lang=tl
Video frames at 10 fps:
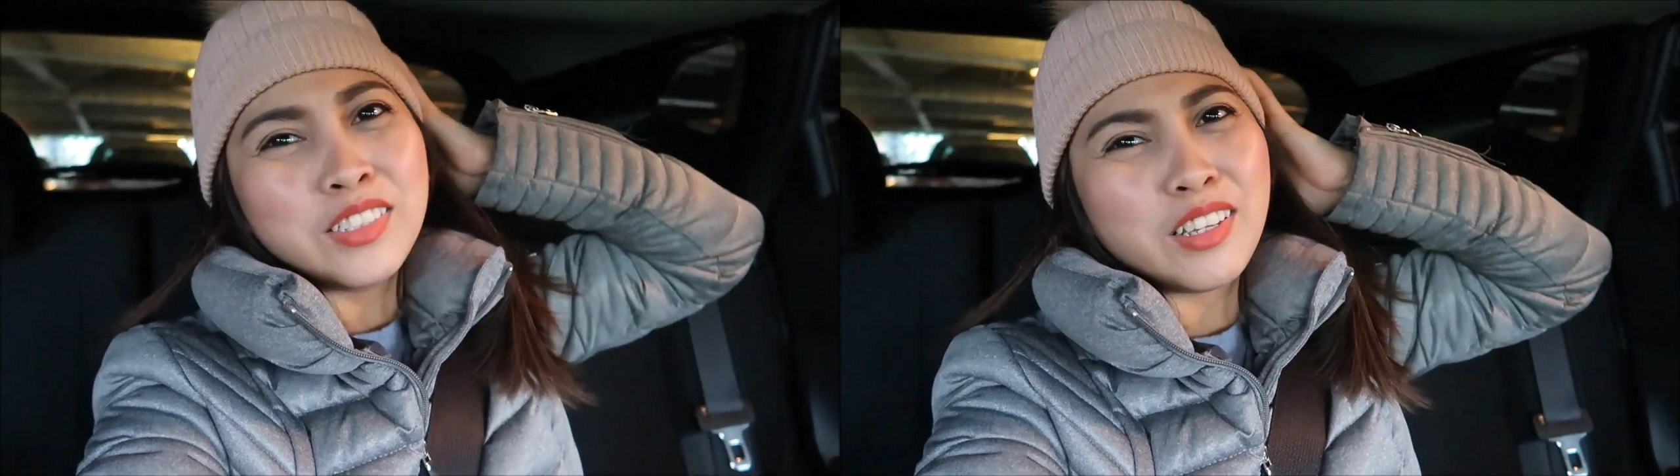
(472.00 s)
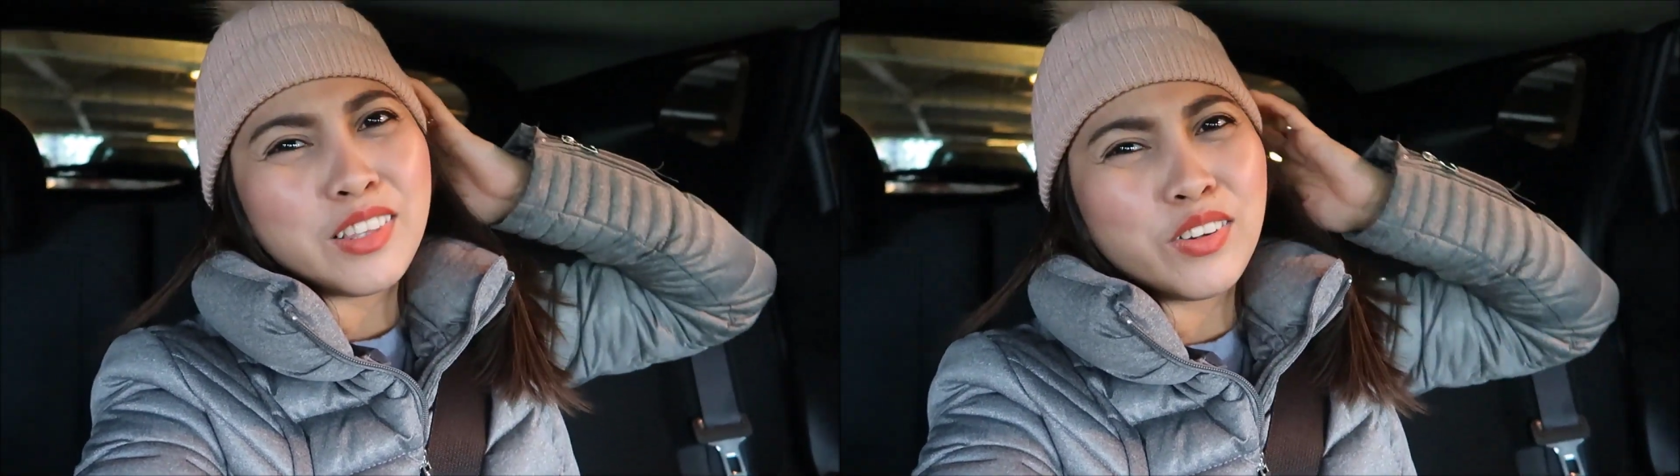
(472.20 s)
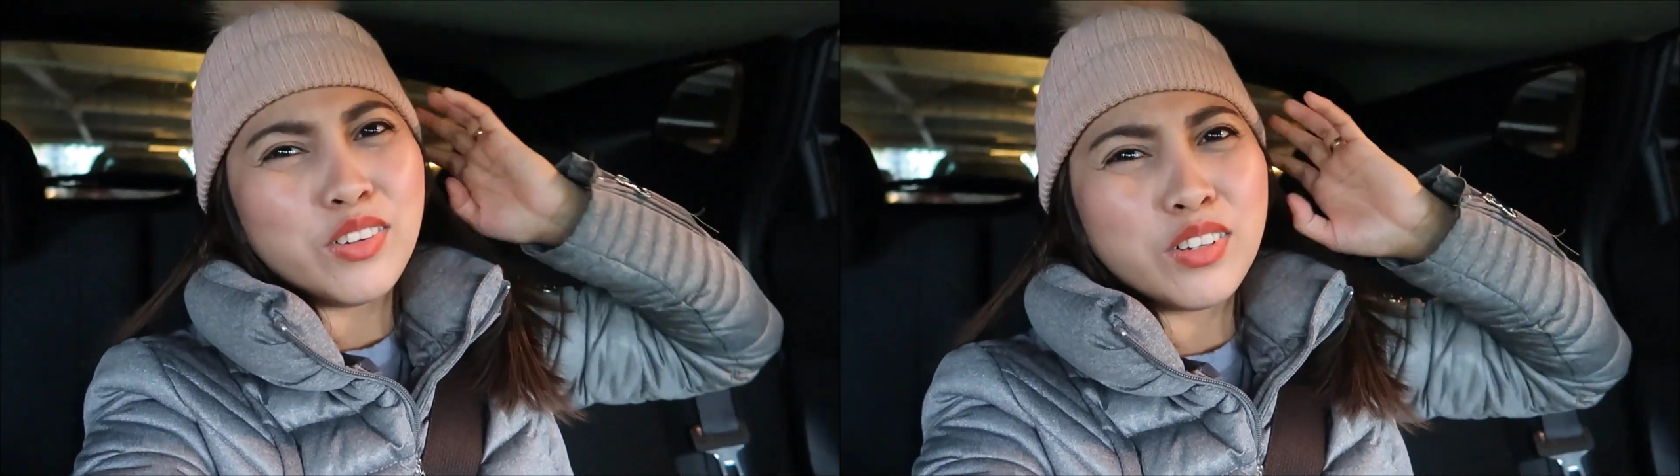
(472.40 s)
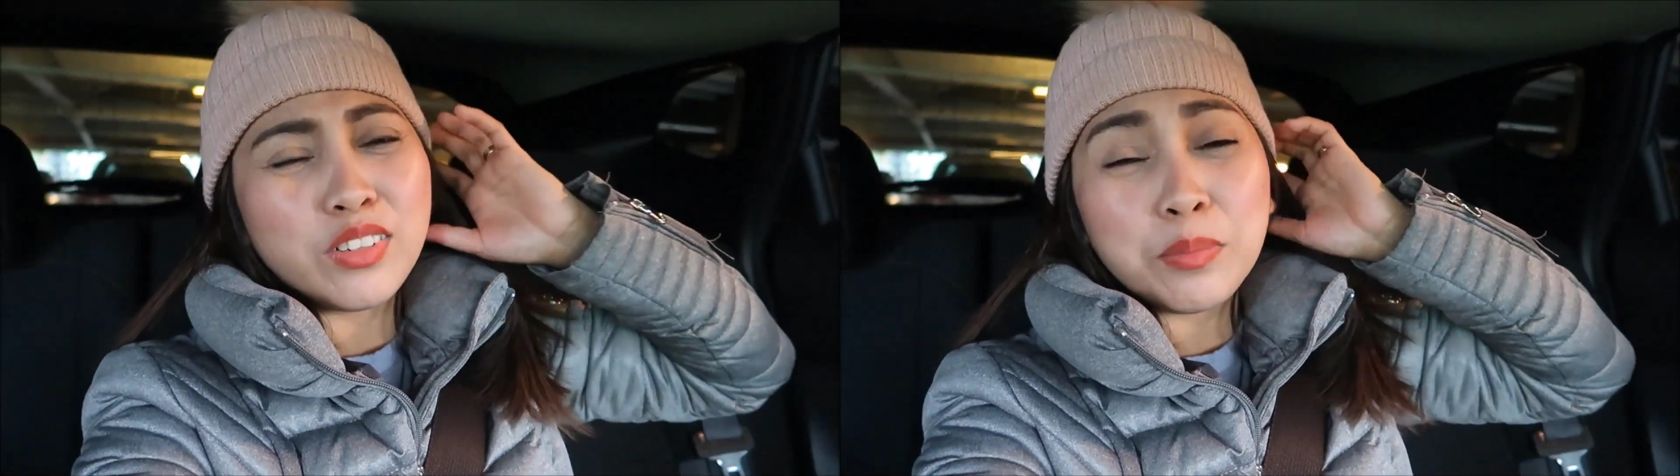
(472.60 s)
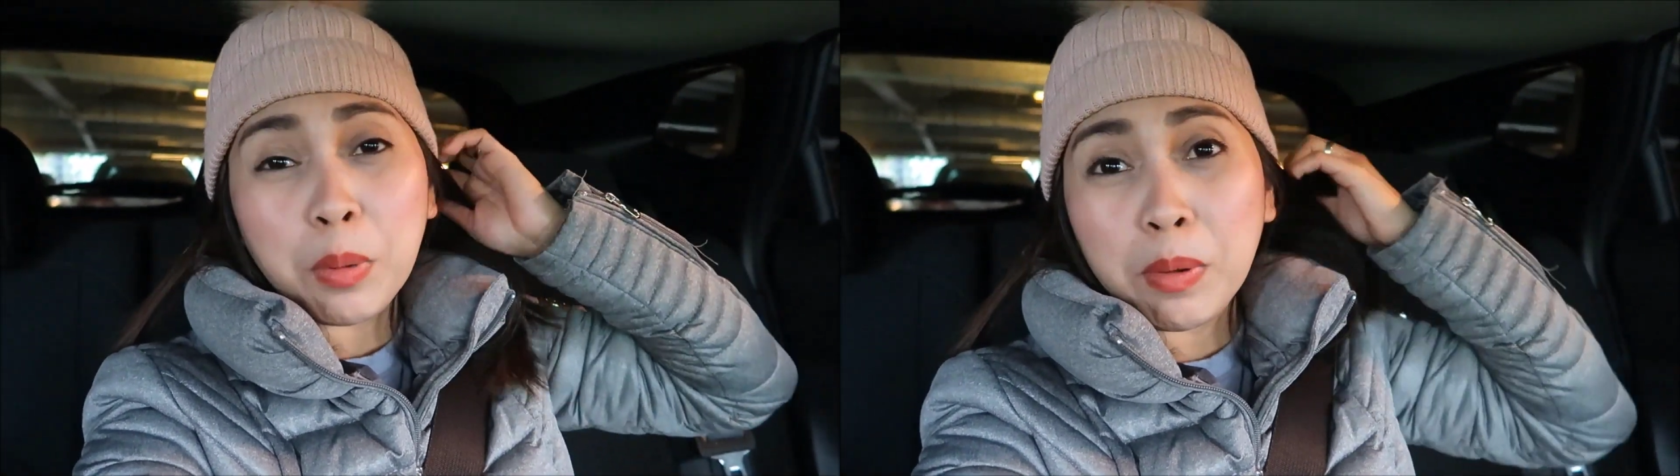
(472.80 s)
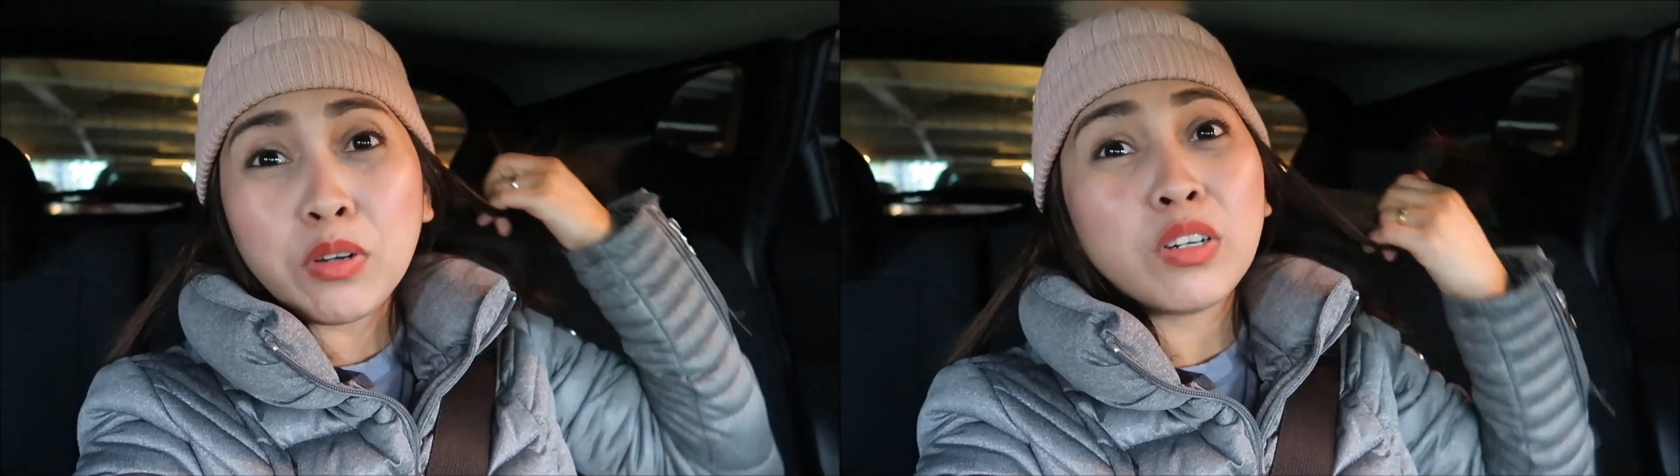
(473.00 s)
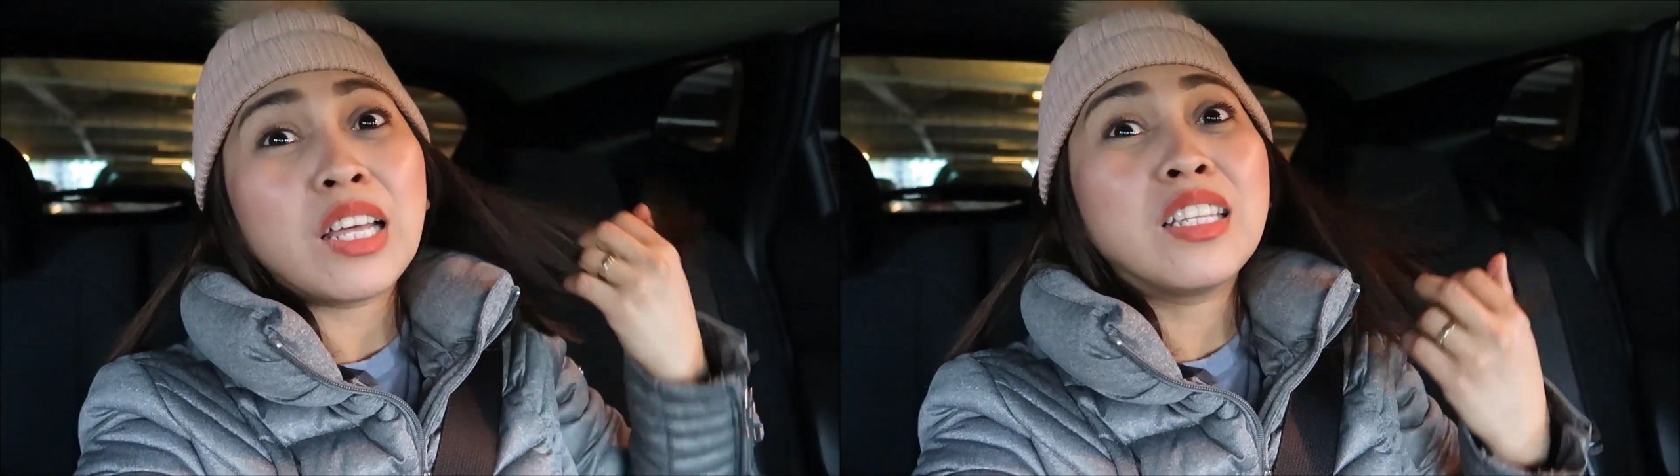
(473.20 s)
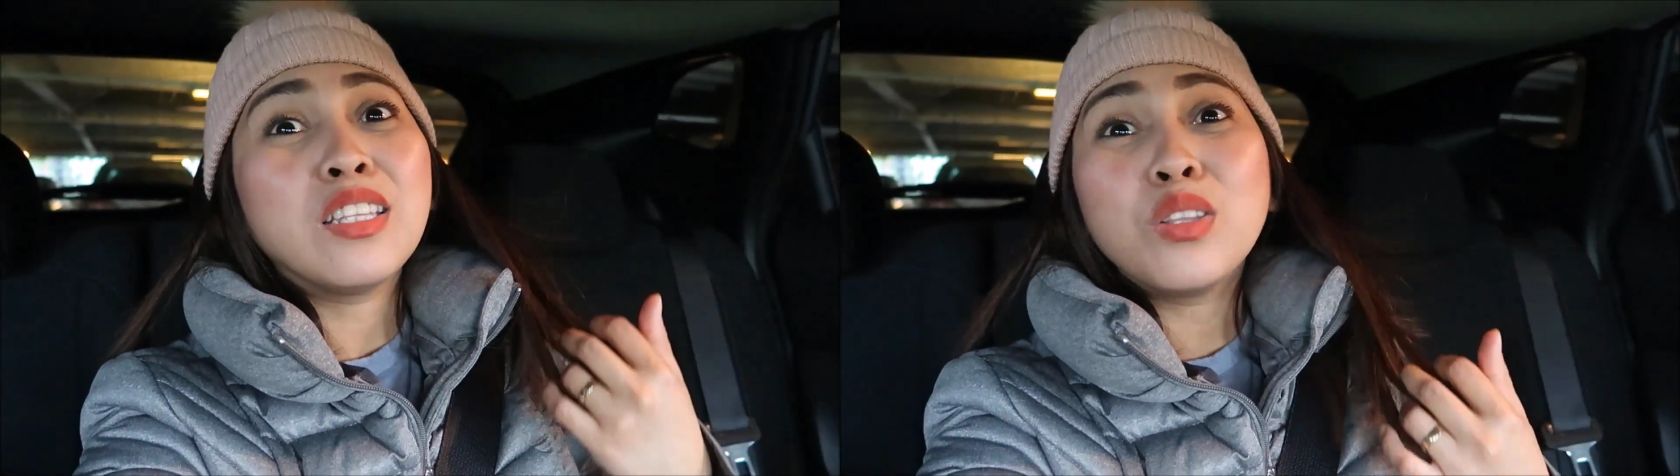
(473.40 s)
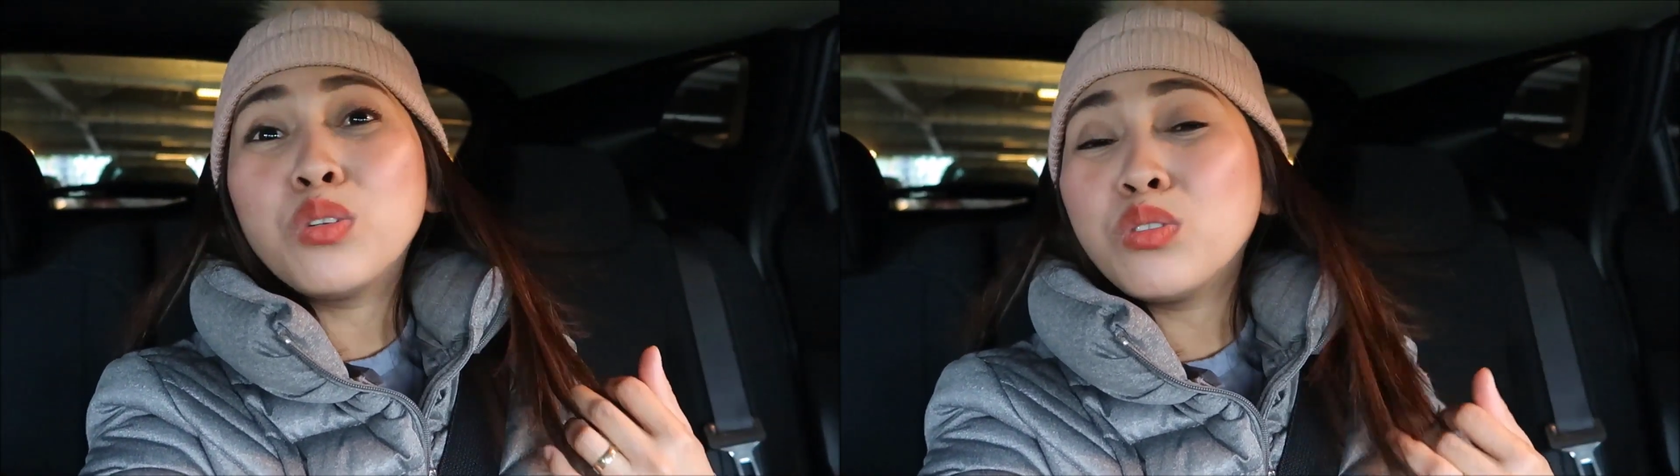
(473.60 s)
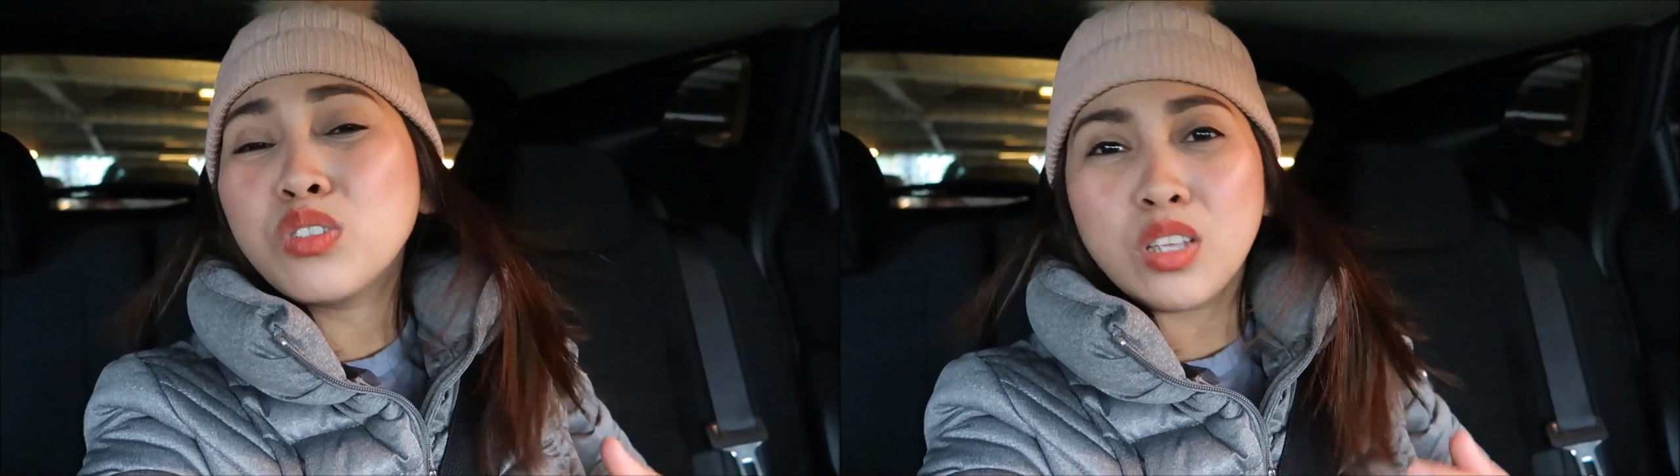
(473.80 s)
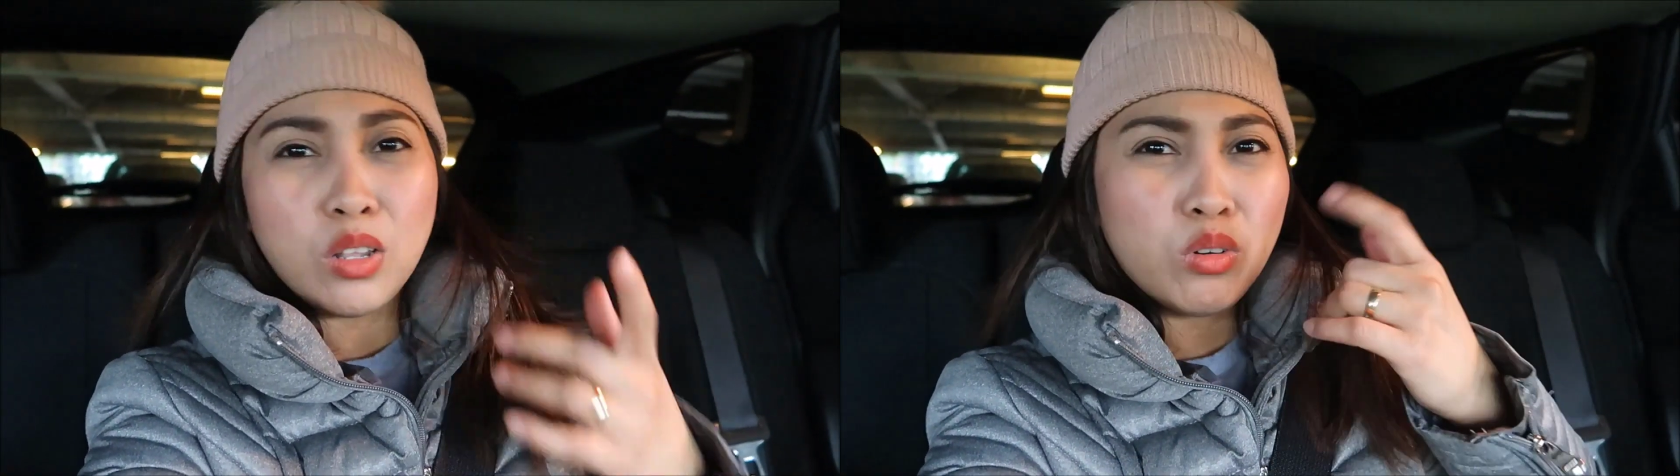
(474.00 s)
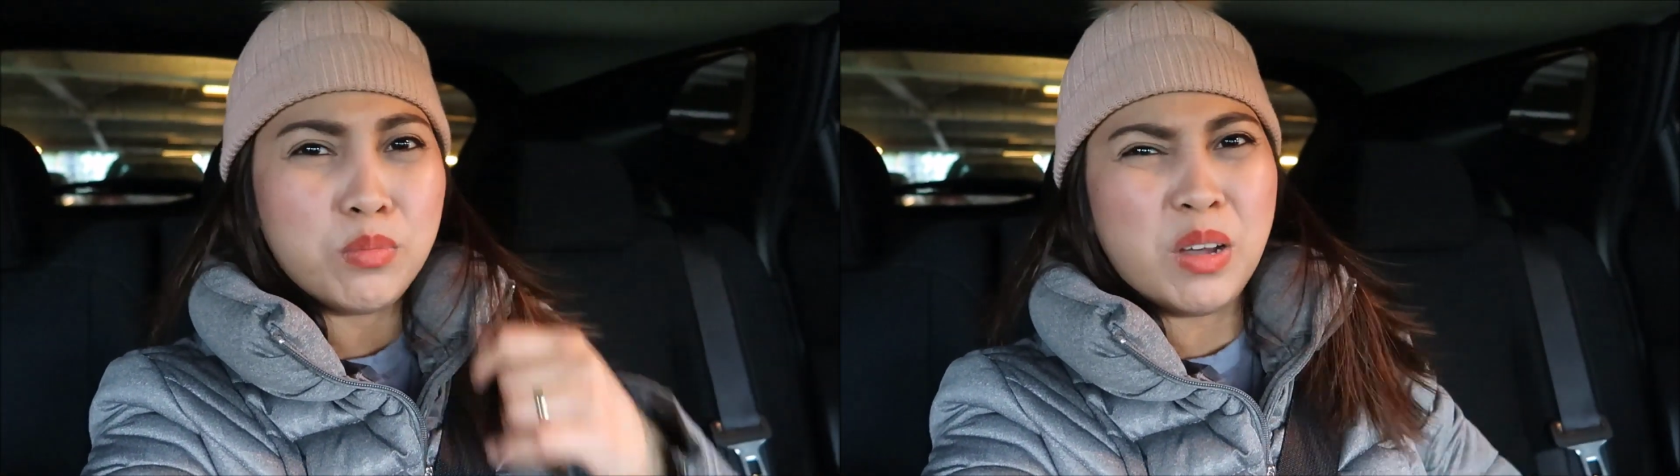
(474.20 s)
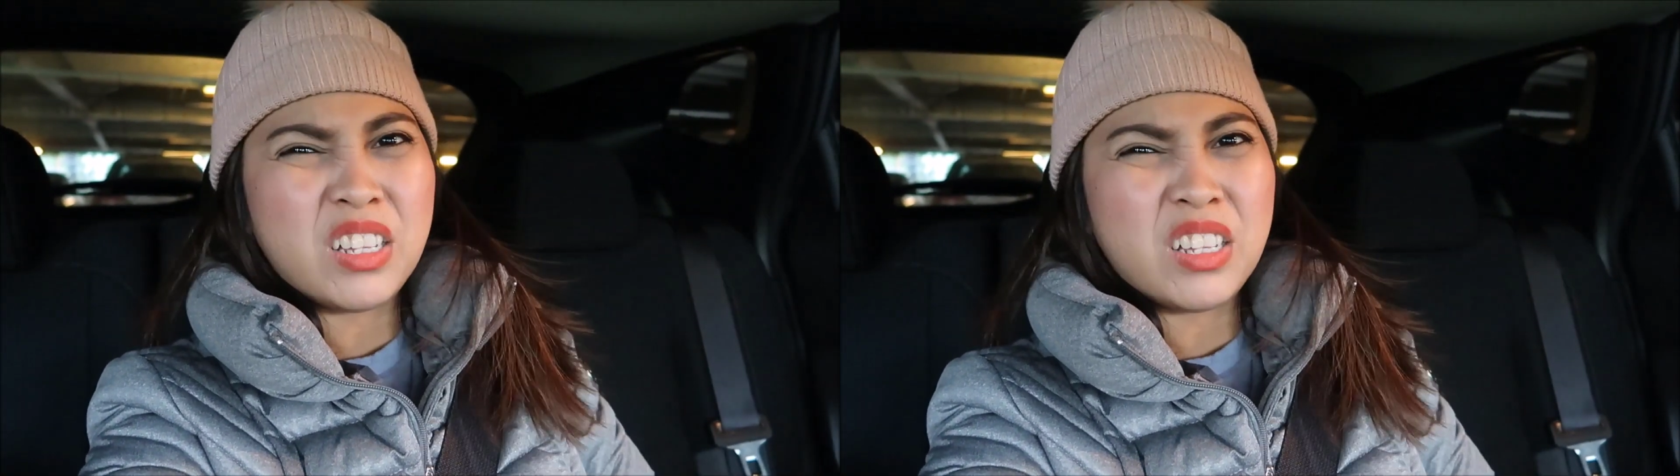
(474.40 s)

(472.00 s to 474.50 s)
sakit ng ulo ng pabango kanina doon sa loob.